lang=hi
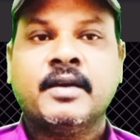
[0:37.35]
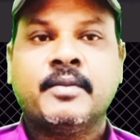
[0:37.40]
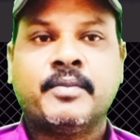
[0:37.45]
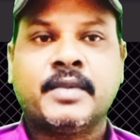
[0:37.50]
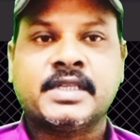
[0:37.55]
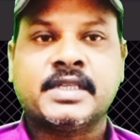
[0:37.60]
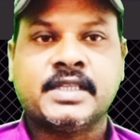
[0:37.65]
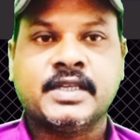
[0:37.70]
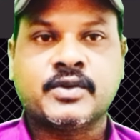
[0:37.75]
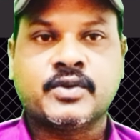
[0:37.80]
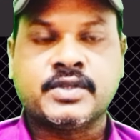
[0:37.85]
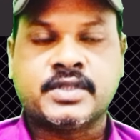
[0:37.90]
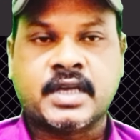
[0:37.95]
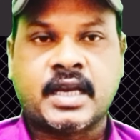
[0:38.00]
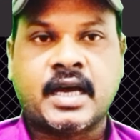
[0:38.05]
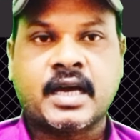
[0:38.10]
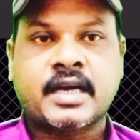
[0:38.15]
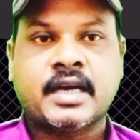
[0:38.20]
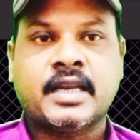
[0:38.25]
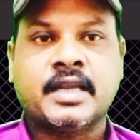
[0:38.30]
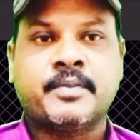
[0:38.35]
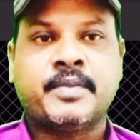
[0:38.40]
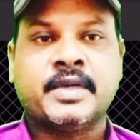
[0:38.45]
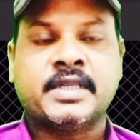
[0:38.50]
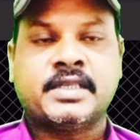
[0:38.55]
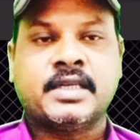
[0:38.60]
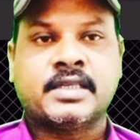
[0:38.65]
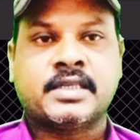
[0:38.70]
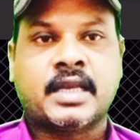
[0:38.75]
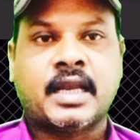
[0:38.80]
मशीन को चलाकर एक
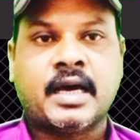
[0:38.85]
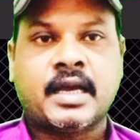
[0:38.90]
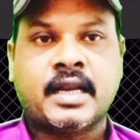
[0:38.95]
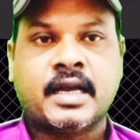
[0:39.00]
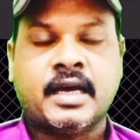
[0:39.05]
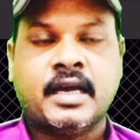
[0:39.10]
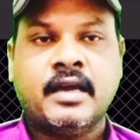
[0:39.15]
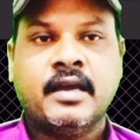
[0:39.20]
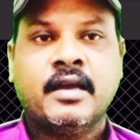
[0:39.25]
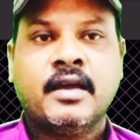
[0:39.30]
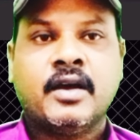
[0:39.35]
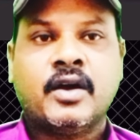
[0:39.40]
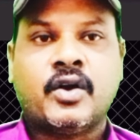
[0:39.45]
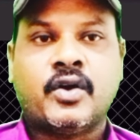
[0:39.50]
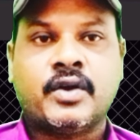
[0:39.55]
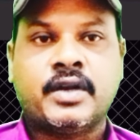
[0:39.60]
बच्चा चला रहा है